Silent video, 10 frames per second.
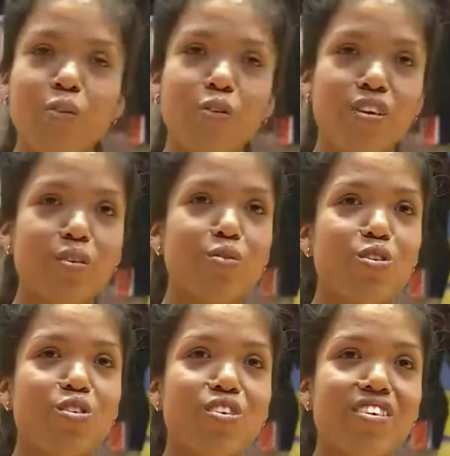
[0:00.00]
Me esforcé
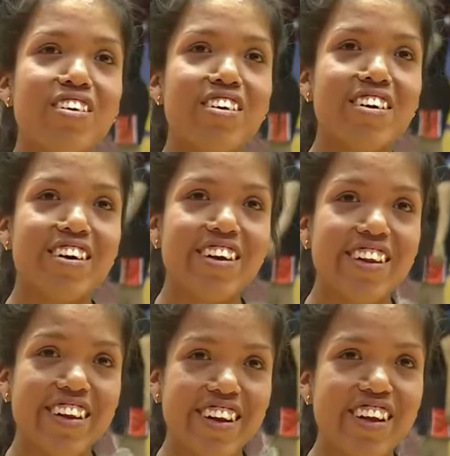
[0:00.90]
mucho
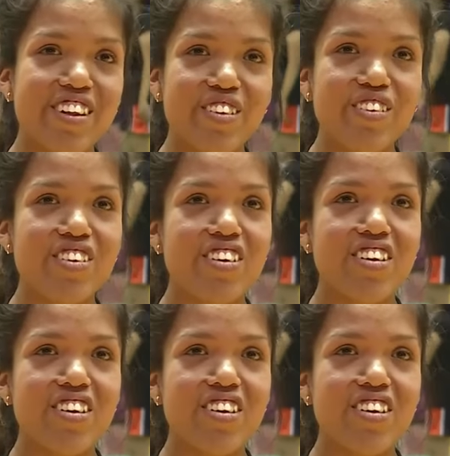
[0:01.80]
entrenando,